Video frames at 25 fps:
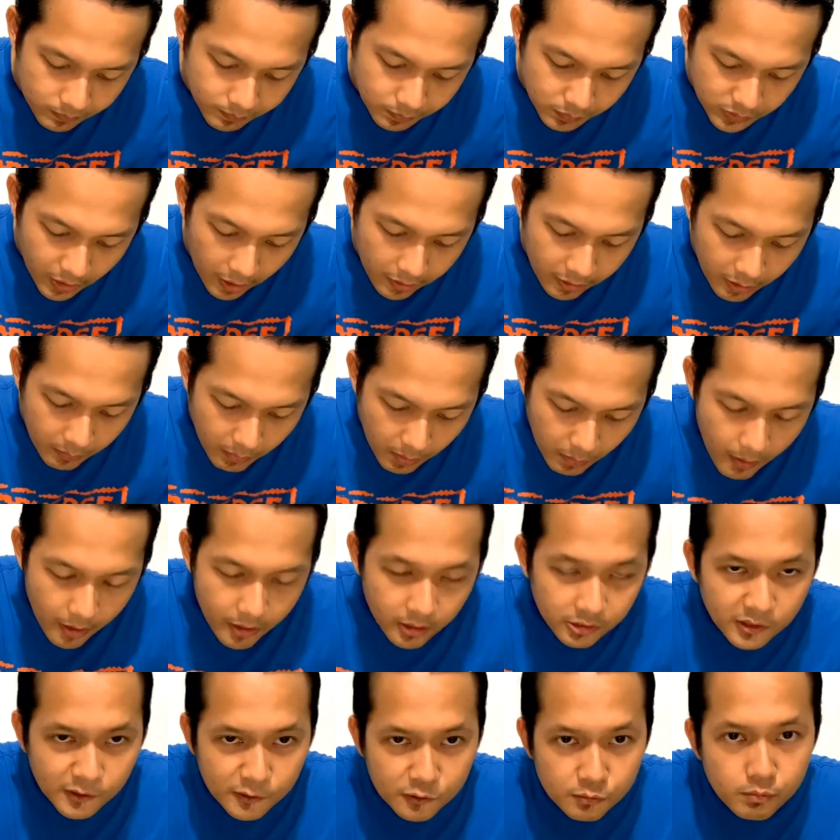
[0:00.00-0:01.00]
maka memang
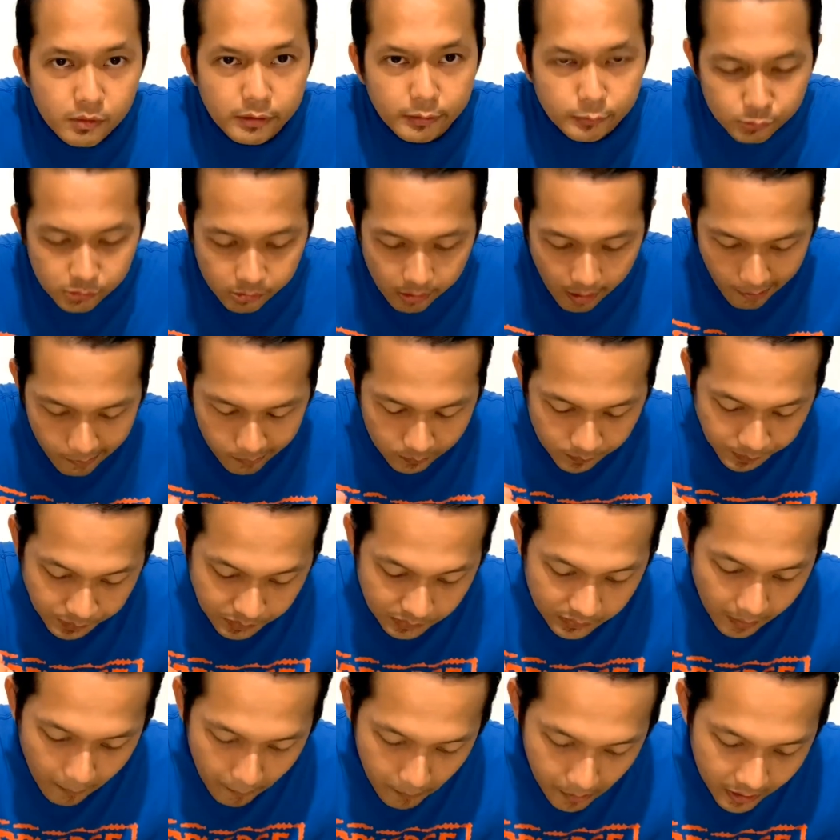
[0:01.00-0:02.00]
kita harus mengunyah
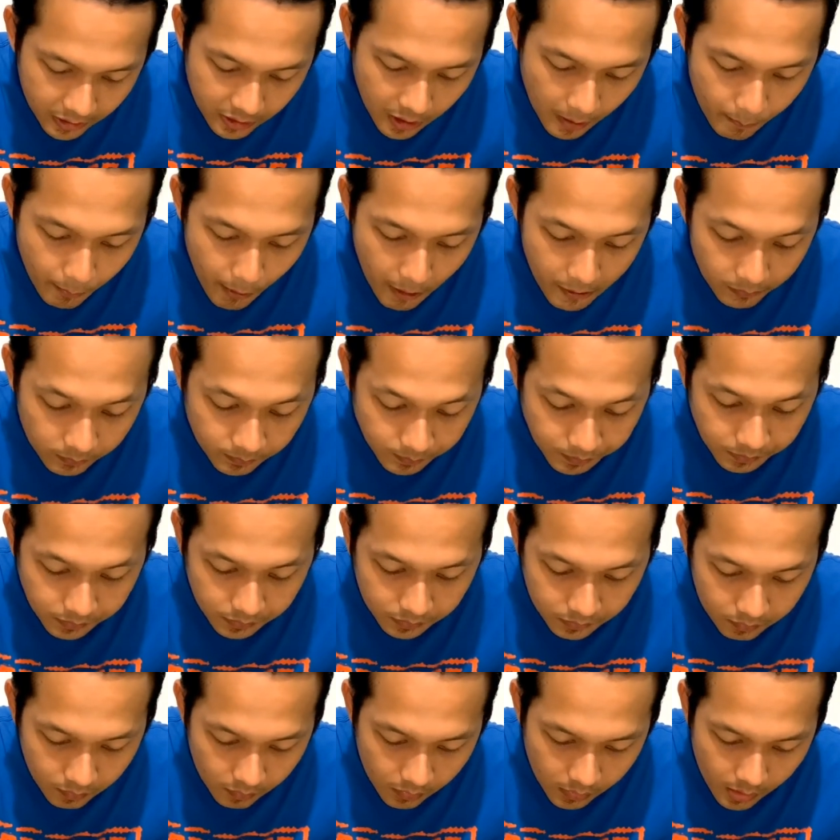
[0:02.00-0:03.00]
biar sampai
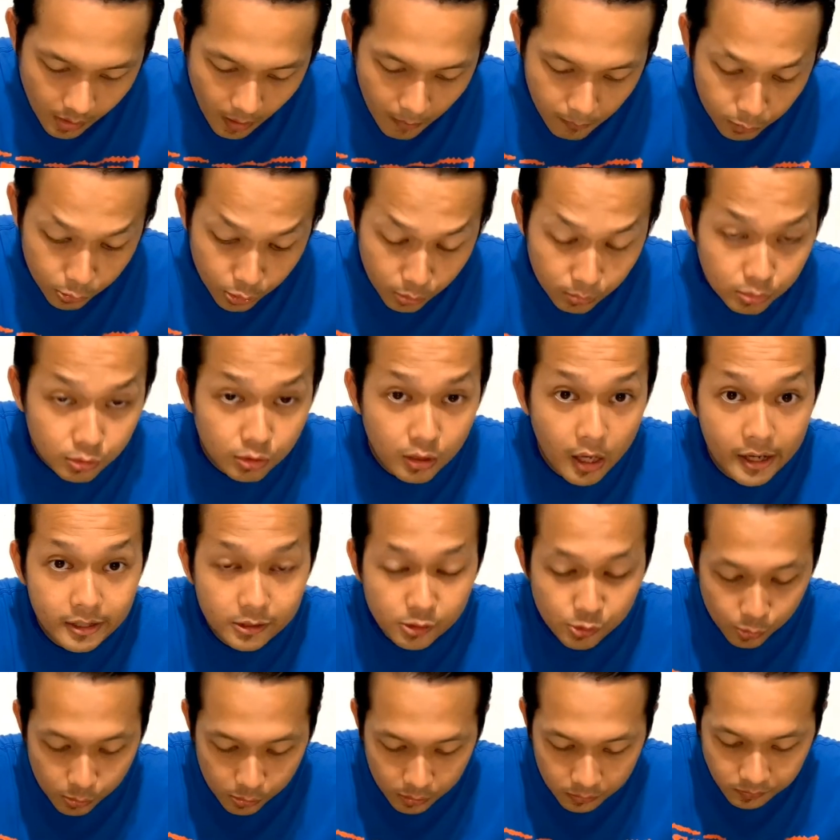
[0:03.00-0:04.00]
betul-betul
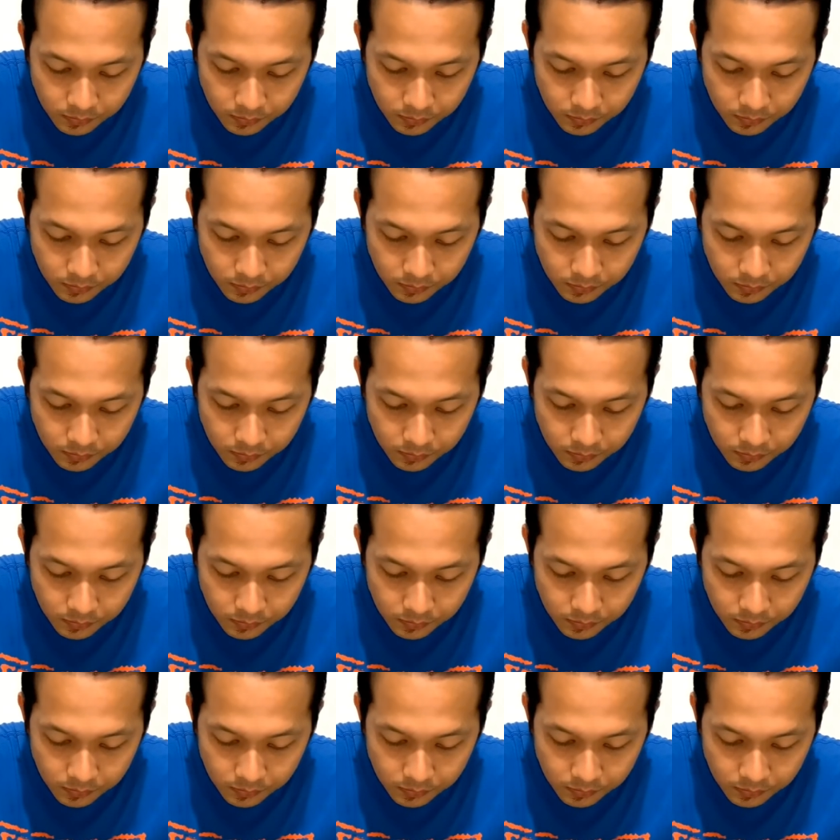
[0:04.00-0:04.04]
hancur